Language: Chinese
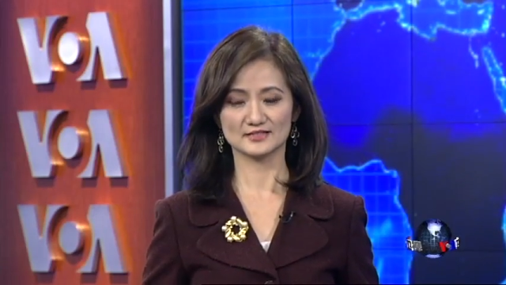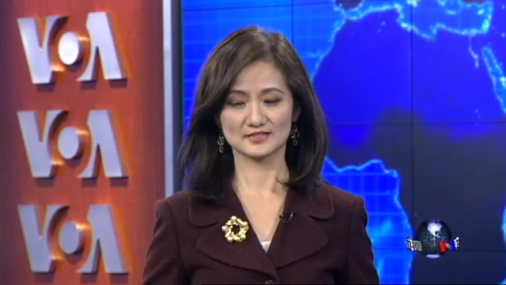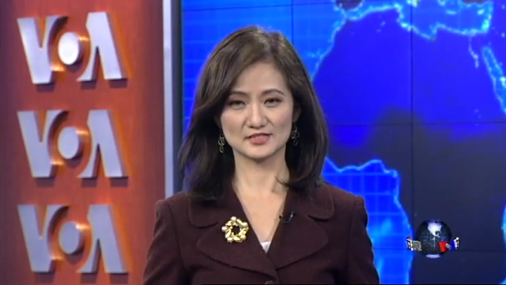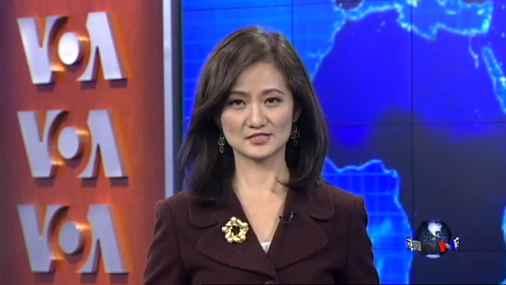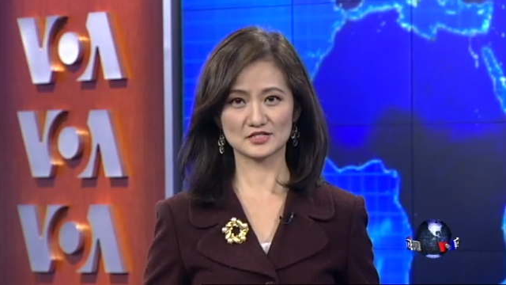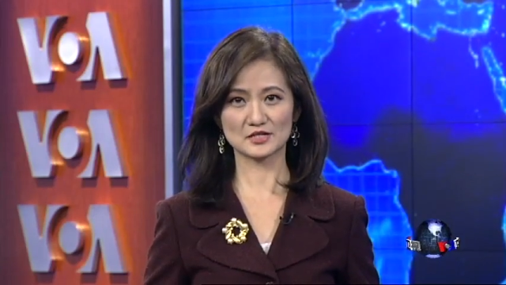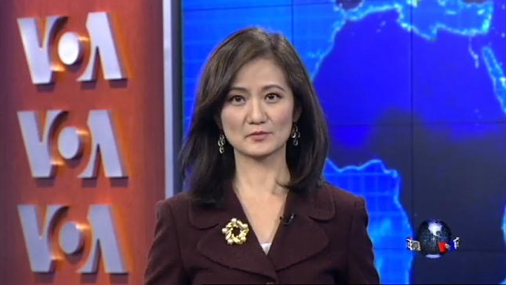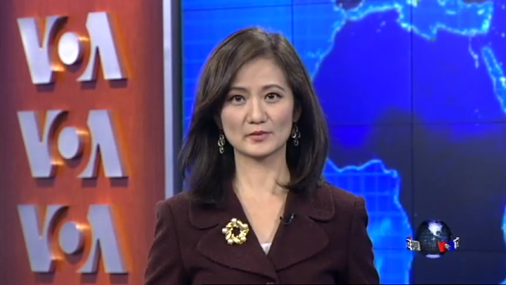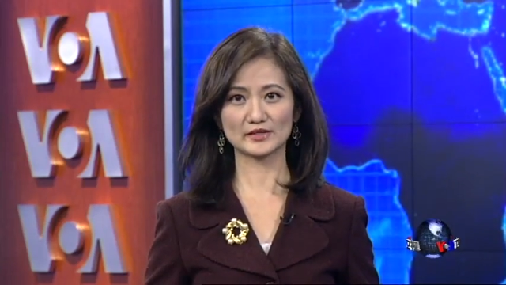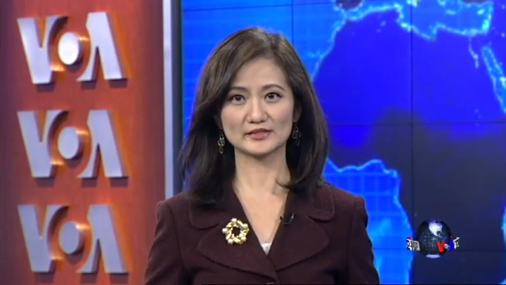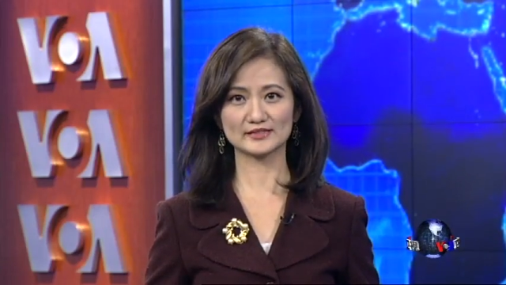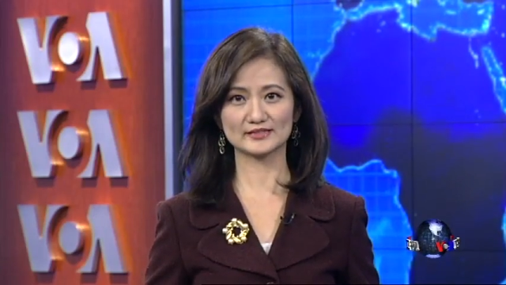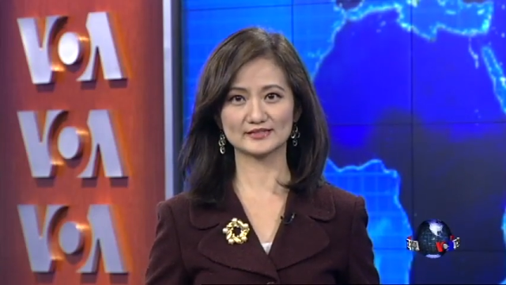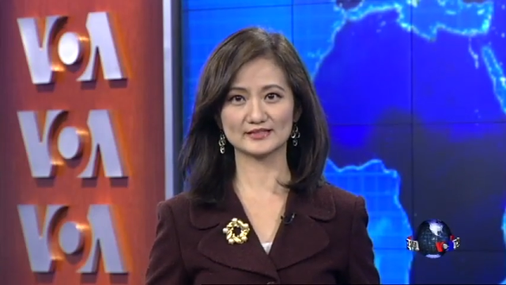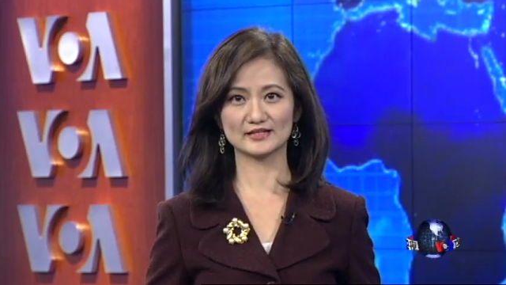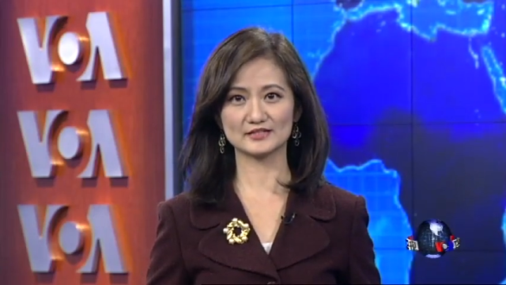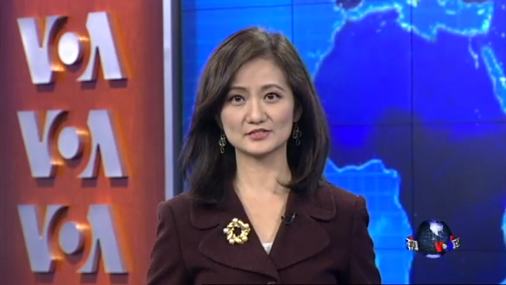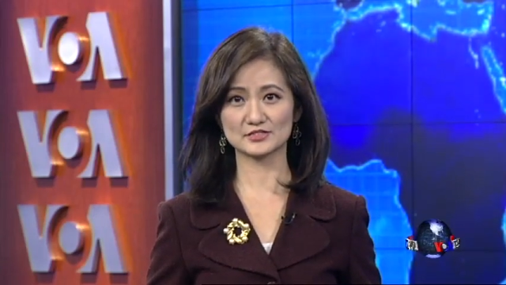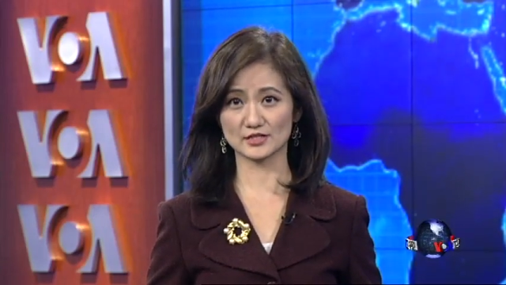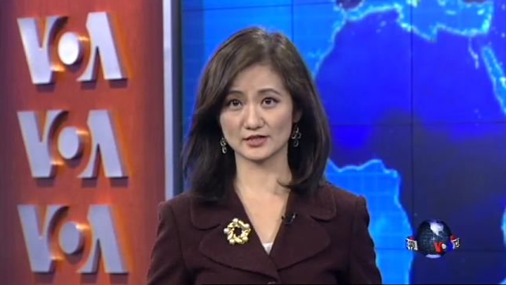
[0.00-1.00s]
资深媒体
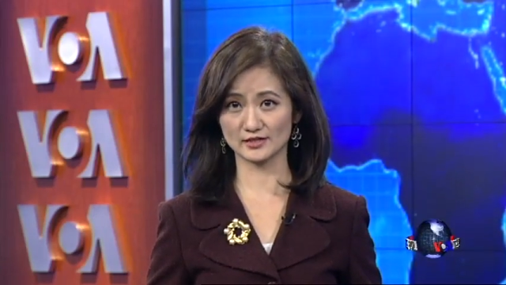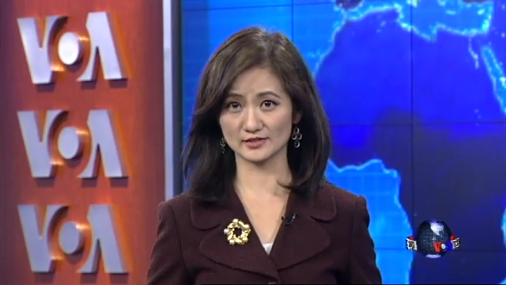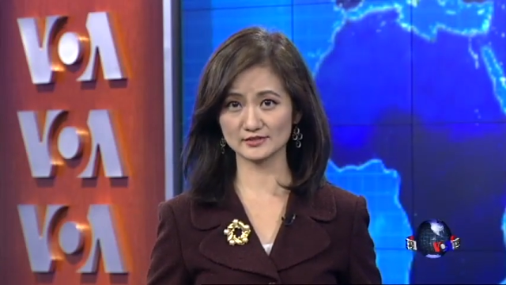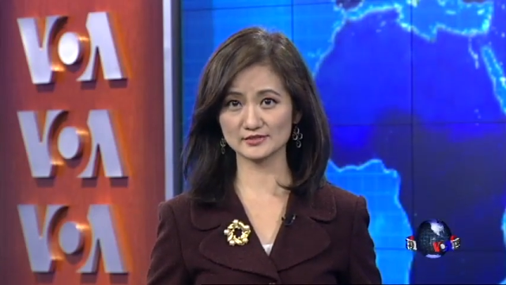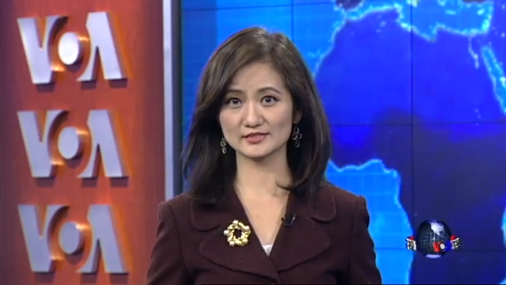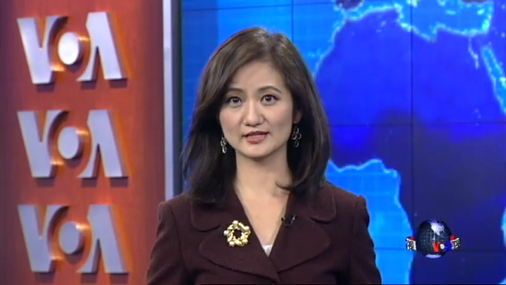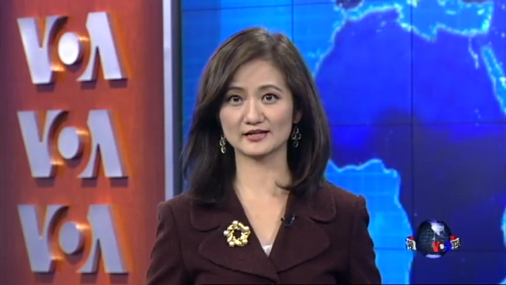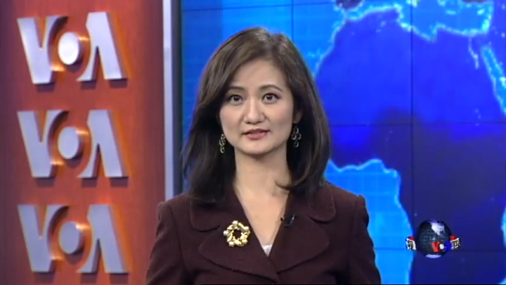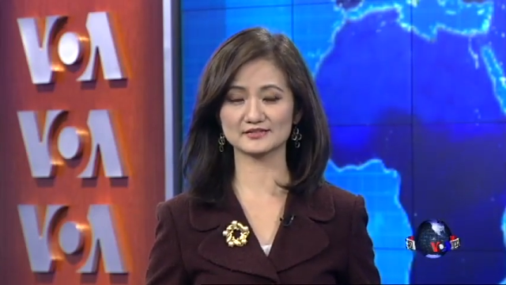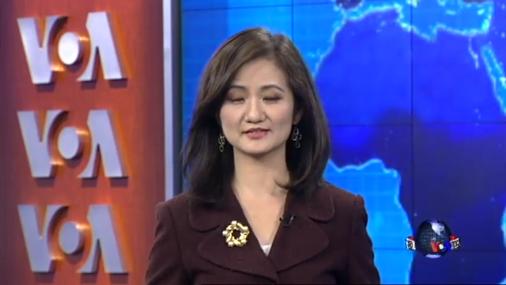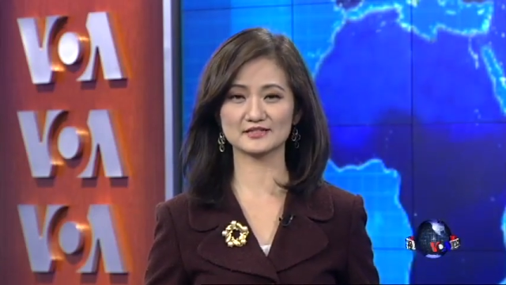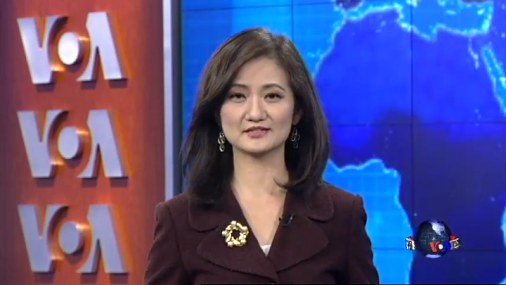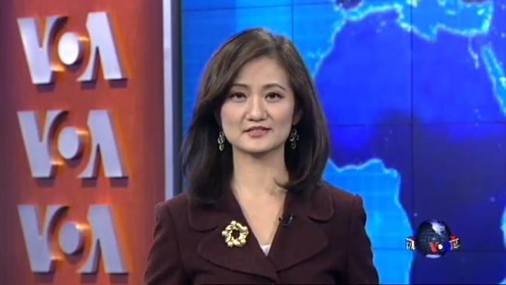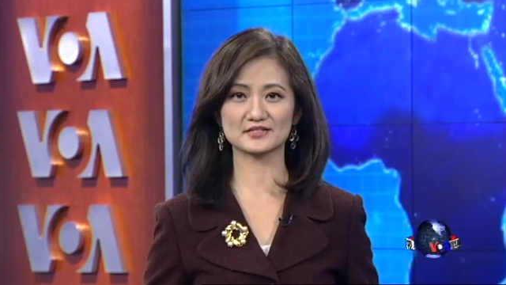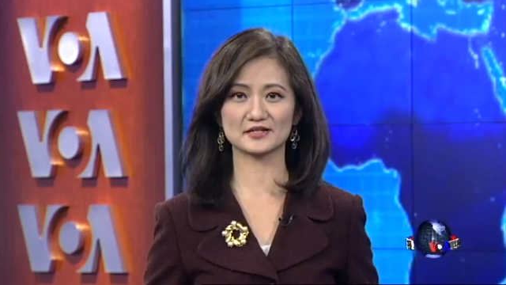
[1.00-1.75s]
人程翔先